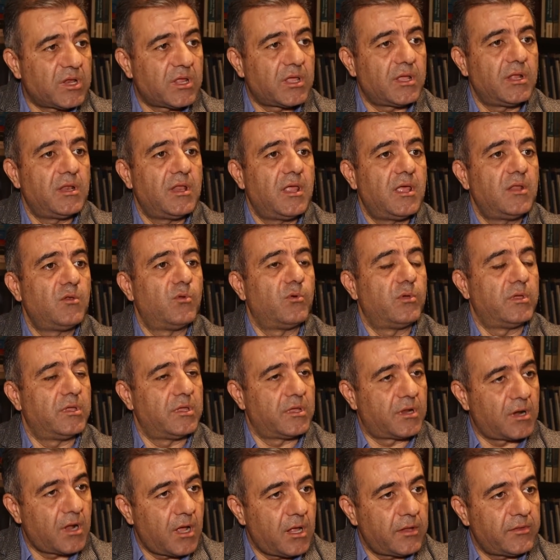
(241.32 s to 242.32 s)
من خلاله
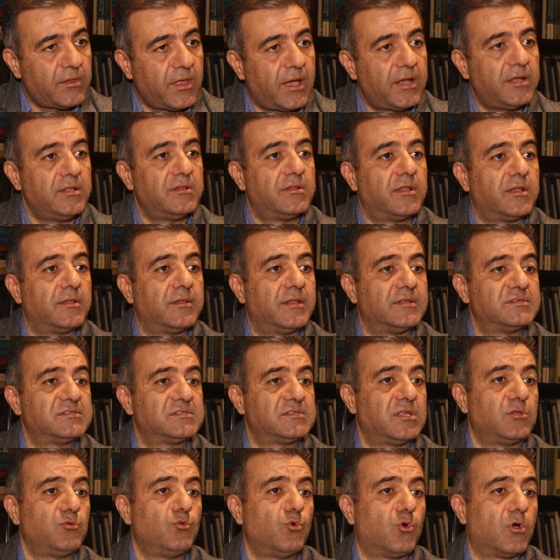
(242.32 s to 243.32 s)
إيراد أيضا
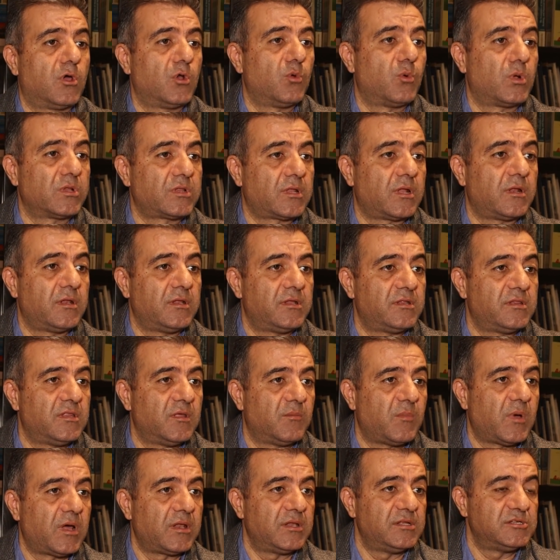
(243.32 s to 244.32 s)
صندوق الوطن
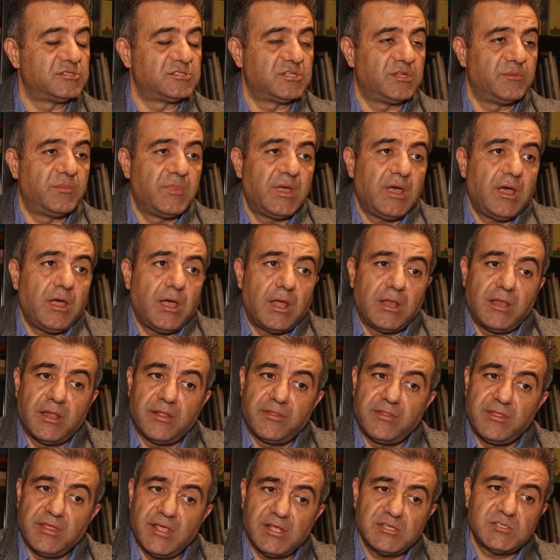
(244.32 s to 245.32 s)
للضمان الاجتماعي
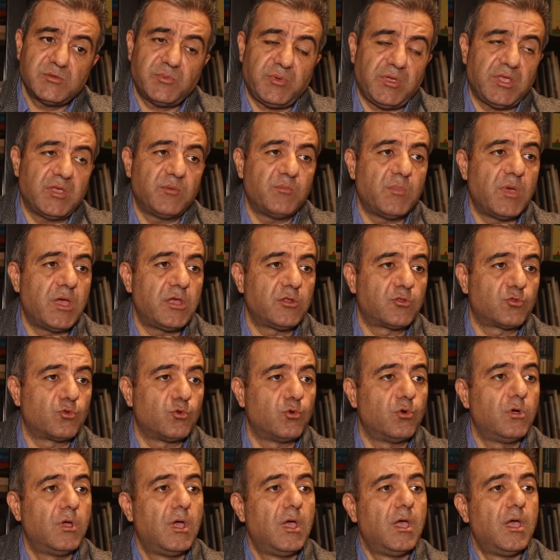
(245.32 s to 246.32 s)
الذي يجب
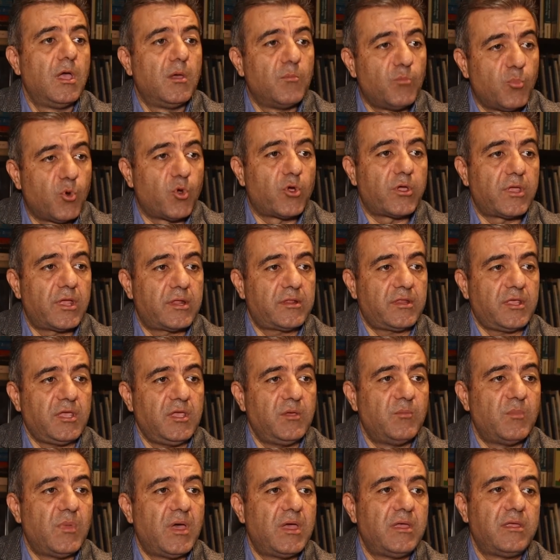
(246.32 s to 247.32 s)
حمايته بغية
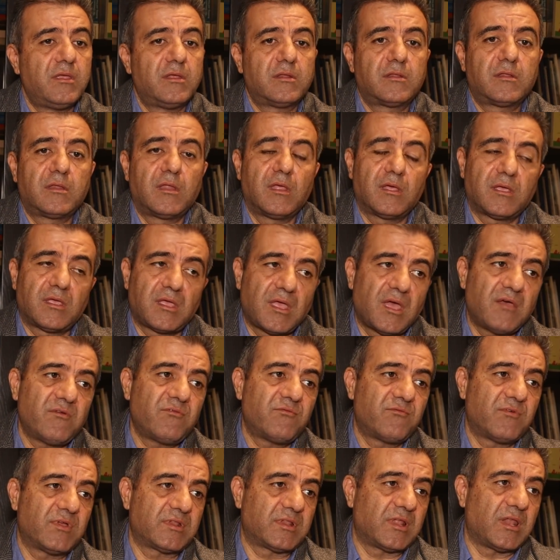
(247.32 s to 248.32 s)
حماية
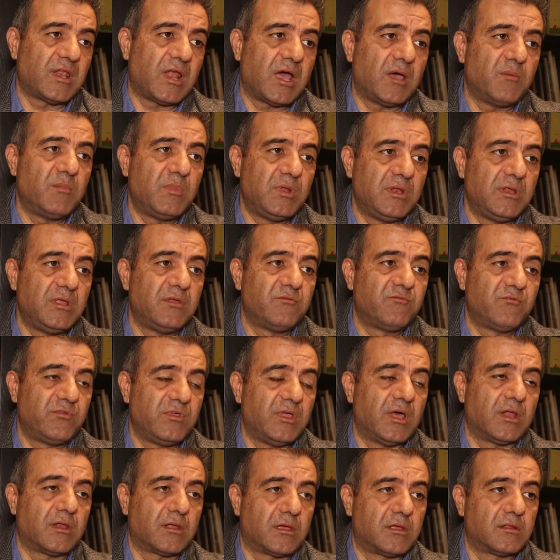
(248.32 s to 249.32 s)
كافة العاملين
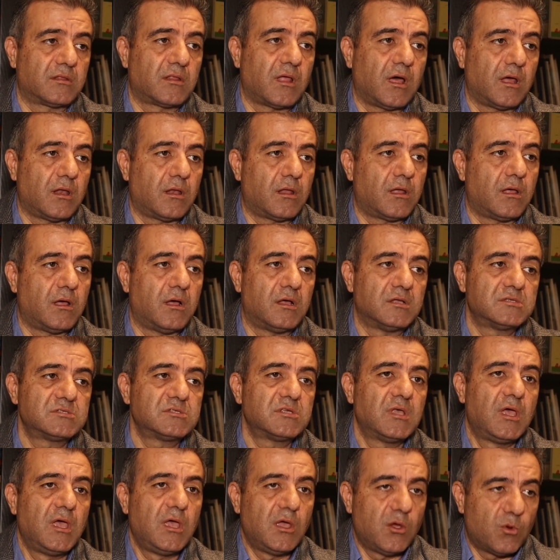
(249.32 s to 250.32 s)
في القطاع الخاص
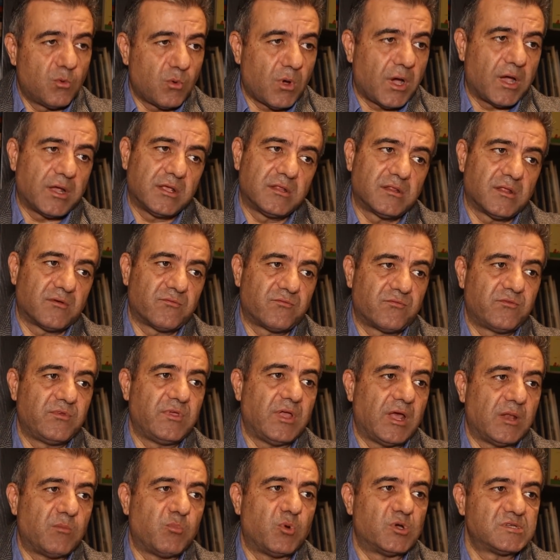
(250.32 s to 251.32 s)
وأيضا
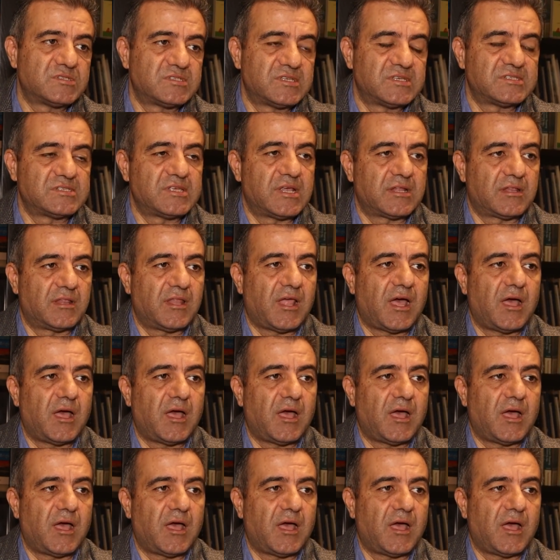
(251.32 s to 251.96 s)
في المؤسسات